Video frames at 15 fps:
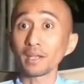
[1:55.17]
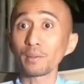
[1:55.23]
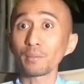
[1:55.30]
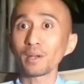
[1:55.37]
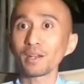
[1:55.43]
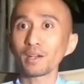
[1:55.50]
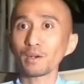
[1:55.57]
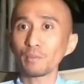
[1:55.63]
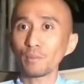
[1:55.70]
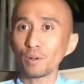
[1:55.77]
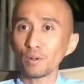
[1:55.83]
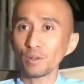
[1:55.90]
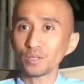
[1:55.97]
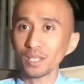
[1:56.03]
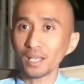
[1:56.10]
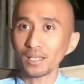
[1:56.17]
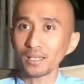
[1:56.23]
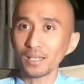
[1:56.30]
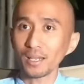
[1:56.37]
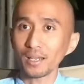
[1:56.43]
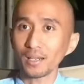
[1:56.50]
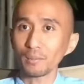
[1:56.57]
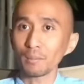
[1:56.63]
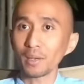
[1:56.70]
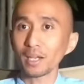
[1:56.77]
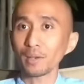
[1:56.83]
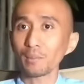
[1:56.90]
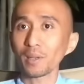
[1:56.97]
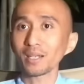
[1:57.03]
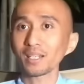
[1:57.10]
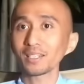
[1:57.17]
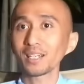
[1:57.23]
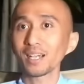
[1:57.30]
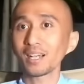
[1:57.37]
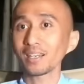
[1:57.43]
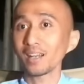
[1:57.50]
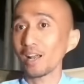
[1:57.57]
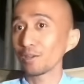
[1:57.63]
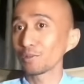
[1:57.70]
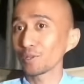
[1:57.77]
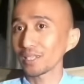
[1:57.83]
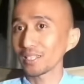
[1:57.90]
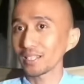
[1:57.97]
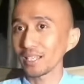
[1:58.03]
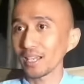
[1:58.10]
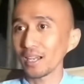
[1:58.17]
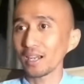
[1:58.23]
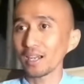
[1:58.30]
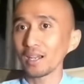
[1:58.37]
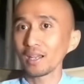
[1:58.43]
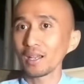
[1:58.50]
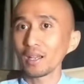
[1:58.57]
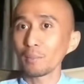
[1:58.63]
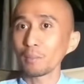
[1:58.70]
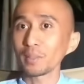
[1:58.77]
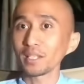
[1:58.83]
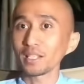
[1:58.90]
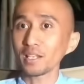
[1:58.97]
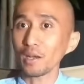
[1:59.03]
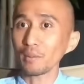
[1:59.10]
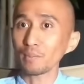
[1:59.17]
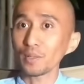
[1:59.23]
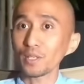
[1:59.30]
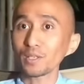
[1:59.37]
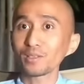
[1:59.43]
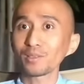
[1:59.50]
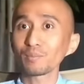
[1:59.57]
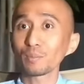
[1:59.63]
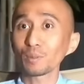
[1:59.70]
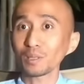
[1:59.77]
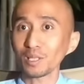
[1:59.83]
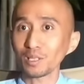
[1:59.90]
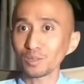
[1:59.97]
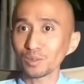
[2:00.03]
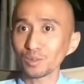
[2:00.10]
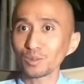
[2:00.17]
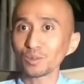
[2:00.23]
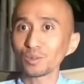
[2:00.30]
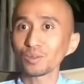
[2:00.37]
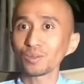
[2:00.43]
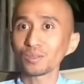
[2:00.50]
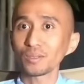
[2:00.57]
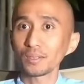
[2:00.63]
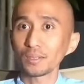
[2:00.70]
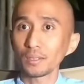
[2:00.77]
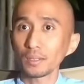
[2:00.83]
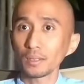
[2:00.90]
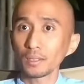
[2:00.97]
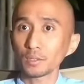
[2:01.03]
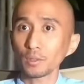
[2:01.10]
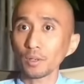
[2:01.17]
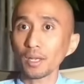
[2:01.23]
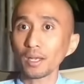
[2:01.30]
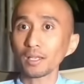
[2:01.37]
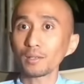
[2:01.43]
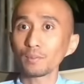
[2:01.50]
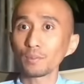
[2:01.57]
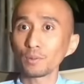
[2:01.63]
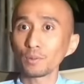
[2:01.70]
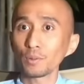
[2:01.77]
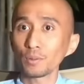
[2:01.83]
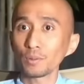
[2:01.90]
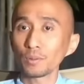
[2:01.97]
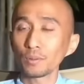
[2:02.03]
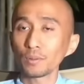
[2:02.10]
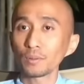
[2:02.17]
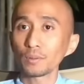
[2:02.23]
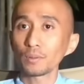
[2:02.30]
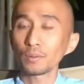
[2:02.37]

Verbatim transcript: Bagaimana kepolosannya, bagaimana dengan nalurinya menyikapi puting susu seorang ibu